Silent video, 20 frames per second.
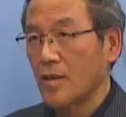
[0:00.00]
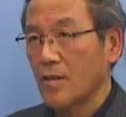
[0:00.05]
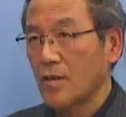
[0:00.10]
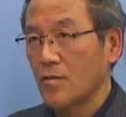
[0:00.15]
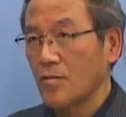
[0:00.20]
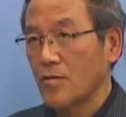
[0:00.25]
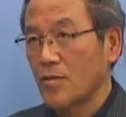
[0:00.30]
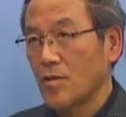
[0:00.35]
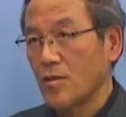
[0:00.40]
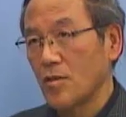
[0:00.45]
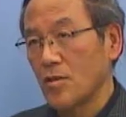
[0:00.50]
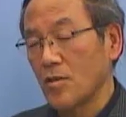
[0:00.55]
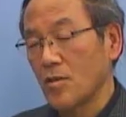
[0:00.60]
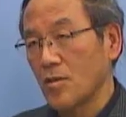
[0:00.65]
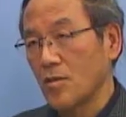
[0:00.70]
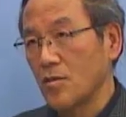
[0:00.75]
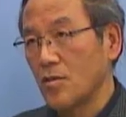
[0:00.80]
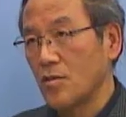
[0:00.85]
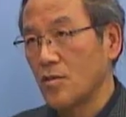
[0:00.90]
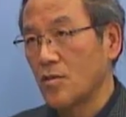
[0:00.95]
うち
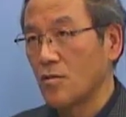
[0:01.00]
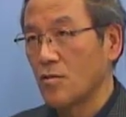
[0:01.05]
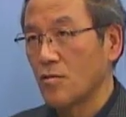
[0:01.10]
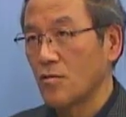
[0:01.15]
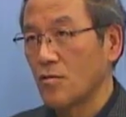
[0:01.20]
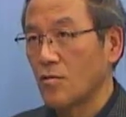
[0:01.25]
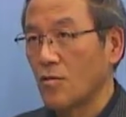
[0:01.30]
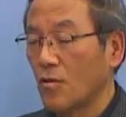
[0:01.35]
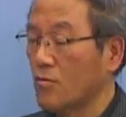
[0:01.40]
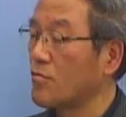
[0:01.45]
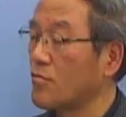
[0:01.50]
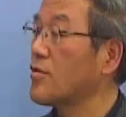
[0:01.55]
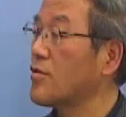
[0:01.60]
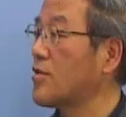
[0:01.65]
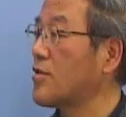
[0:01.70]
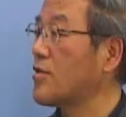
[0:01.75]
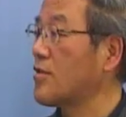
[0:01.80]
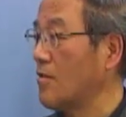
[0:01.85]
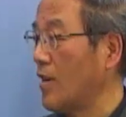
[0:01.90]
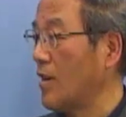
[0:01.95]
26
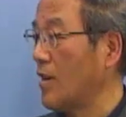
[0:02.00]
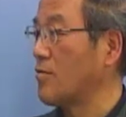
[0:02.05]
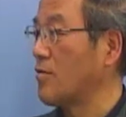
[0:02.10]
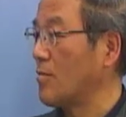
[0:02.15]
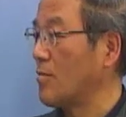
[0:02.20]
室、うん、はあると思います、ね、